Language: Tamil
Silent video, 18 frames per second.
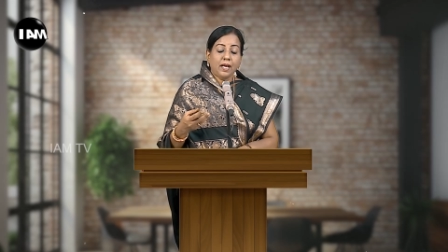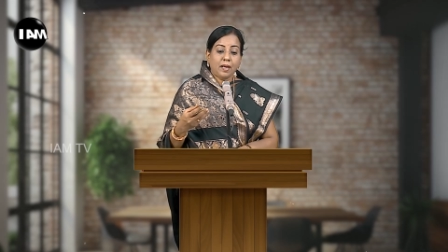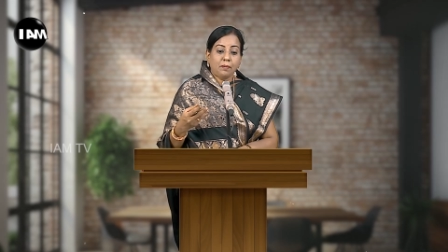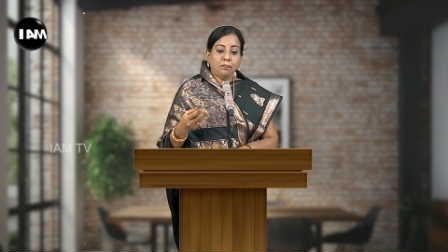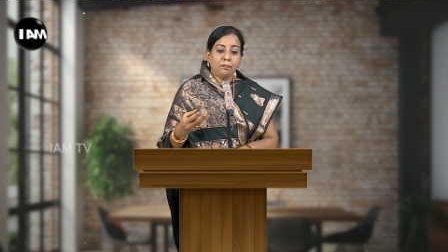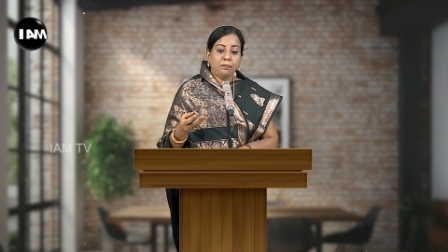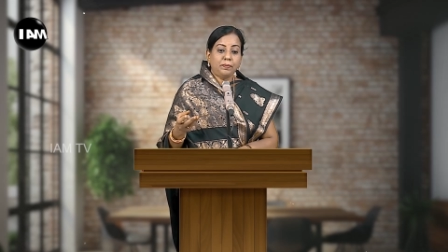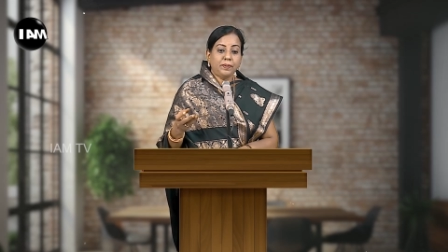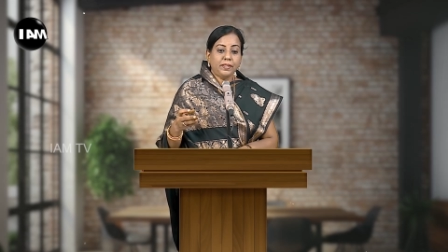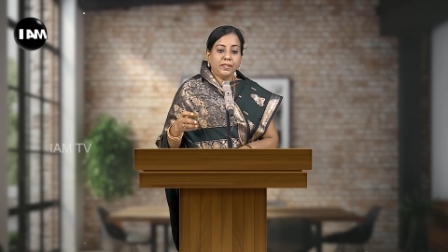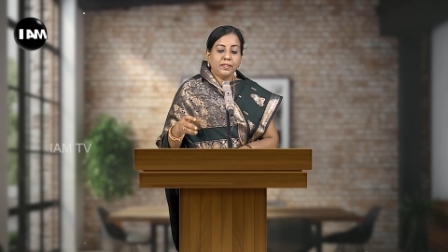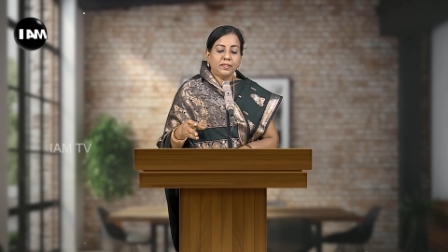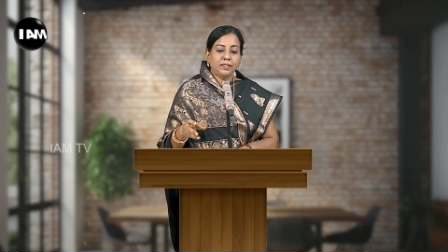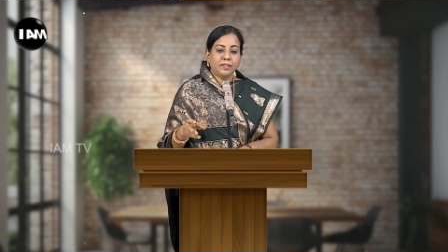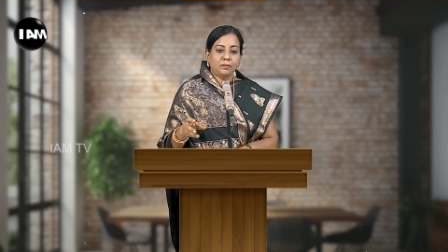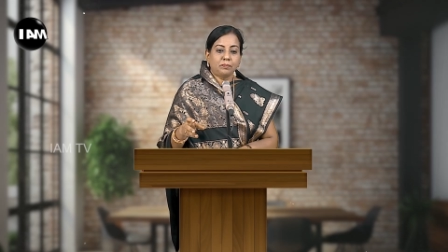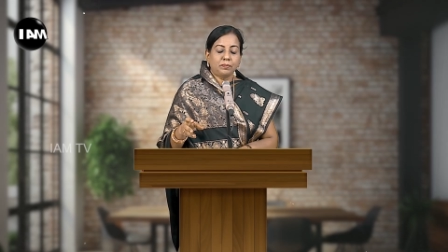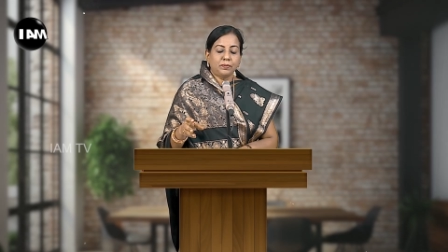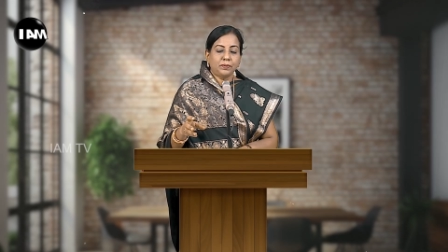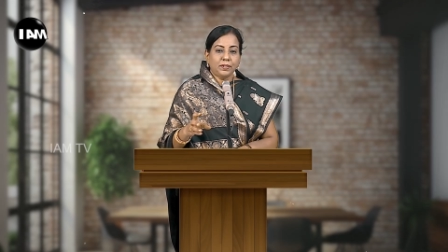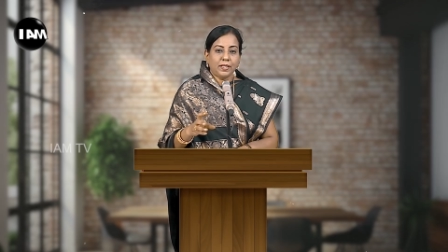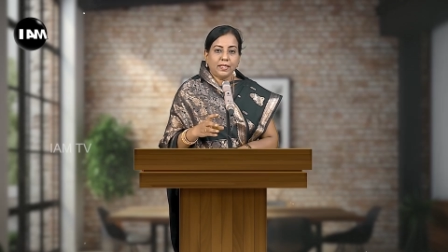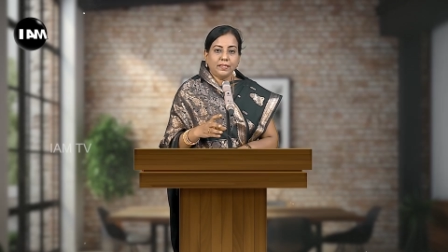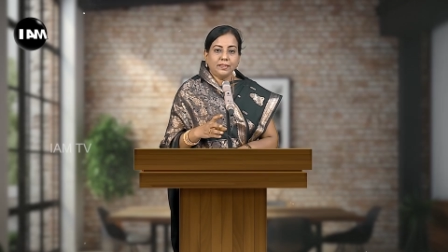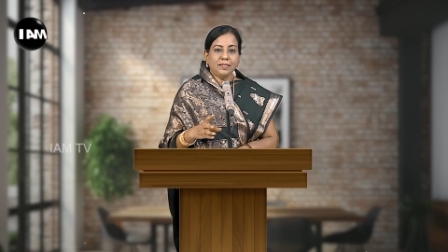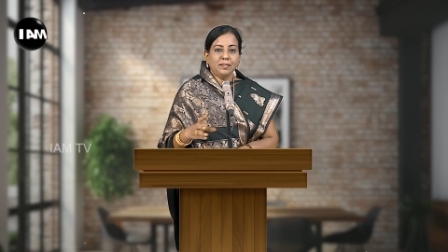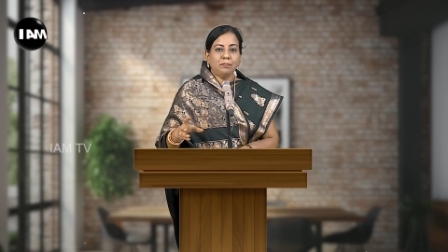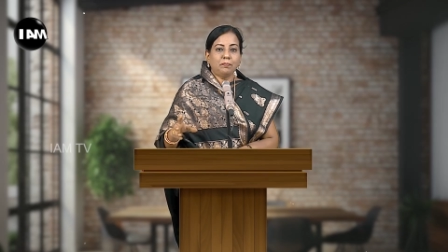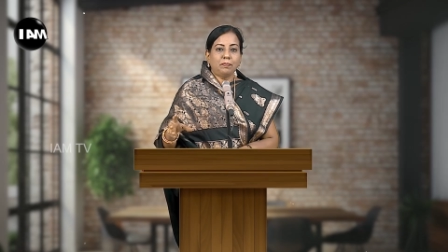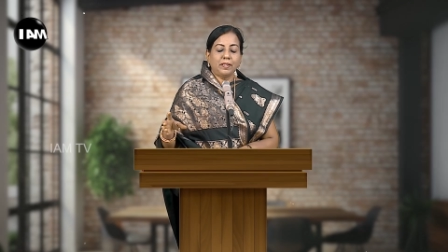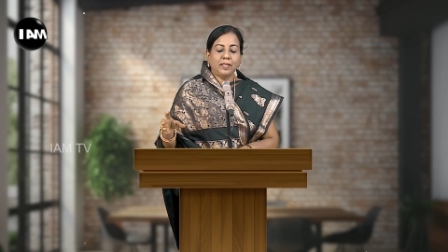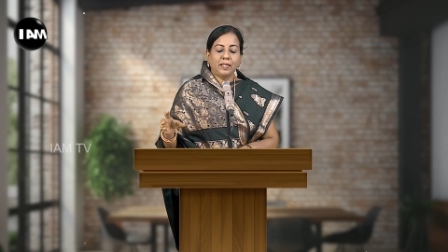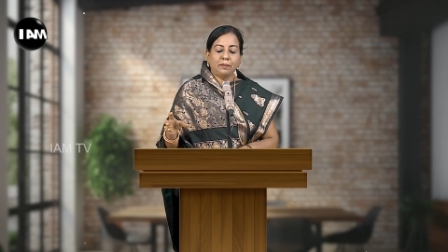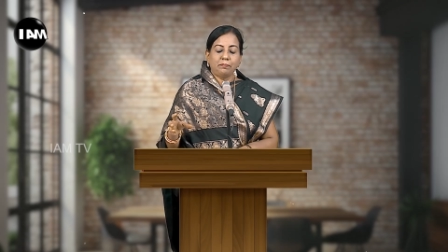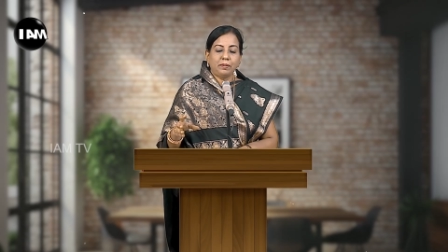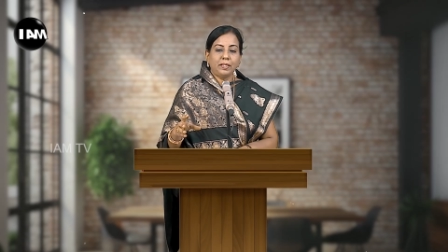அப்படி இருக்கிறப்போ அந்த ப
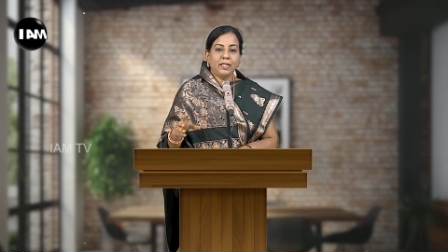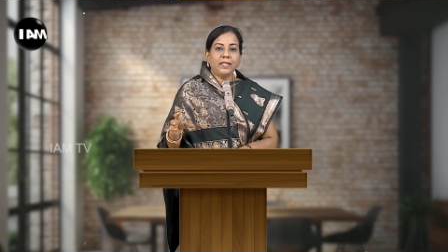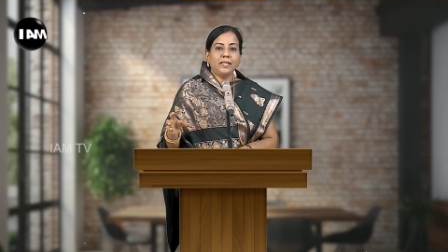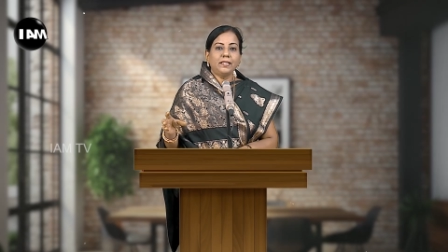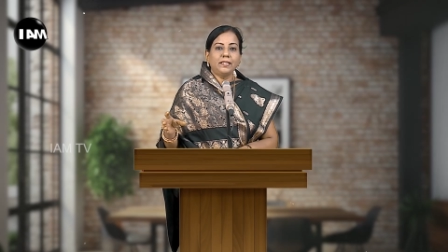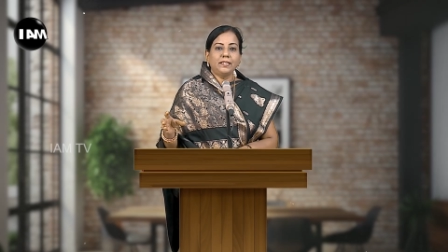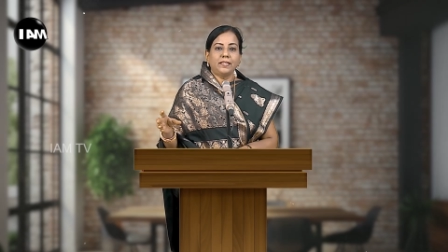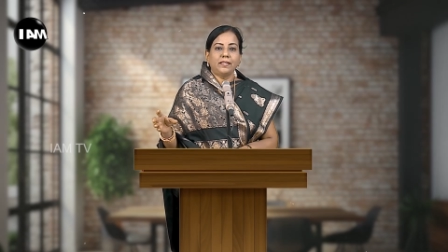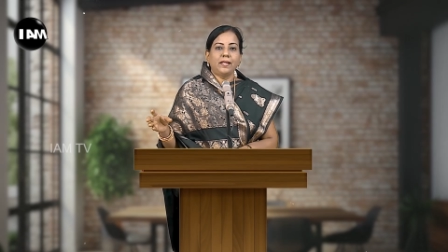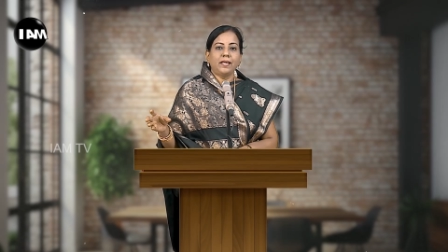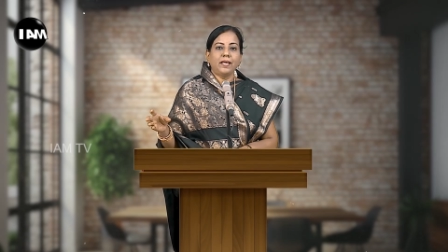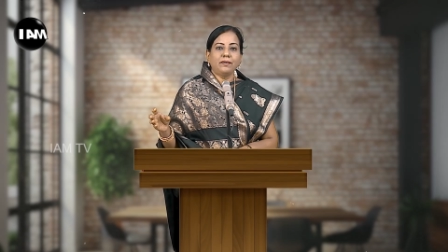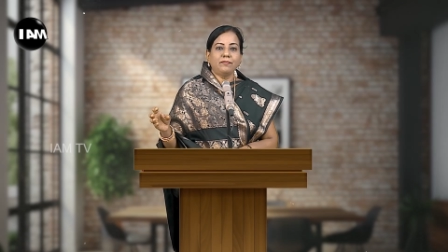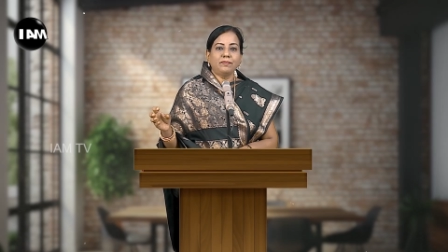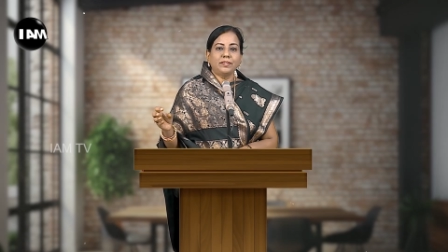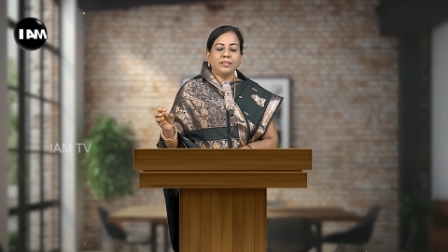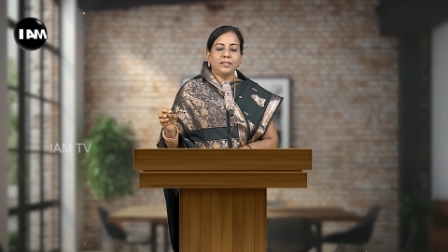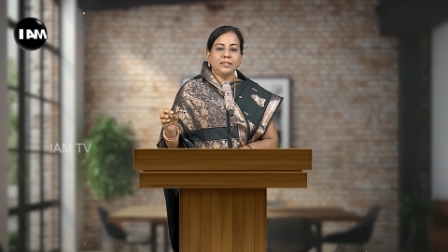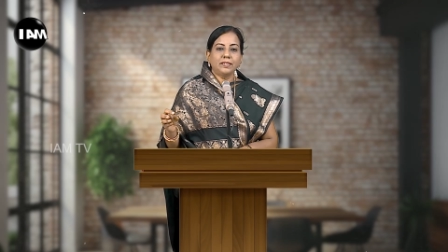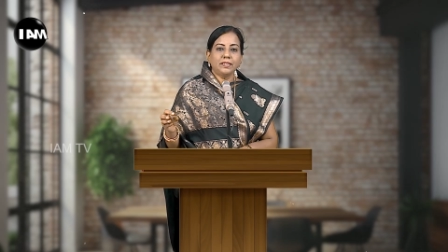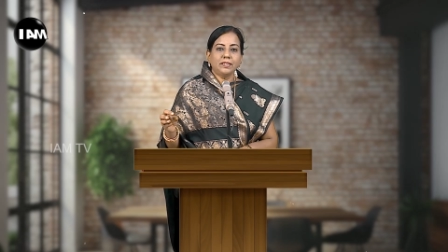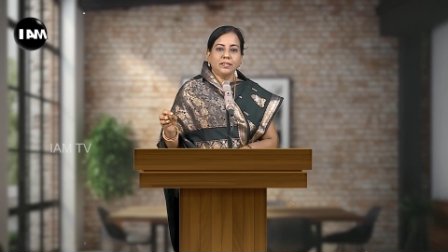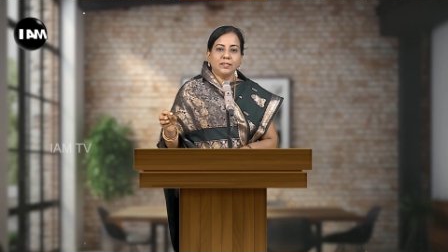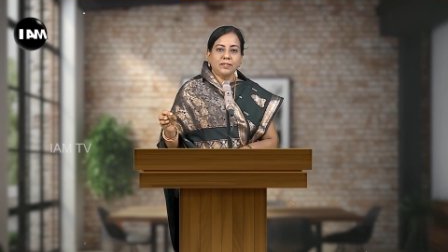பிள்ளைகளுக்கிடையே வந்து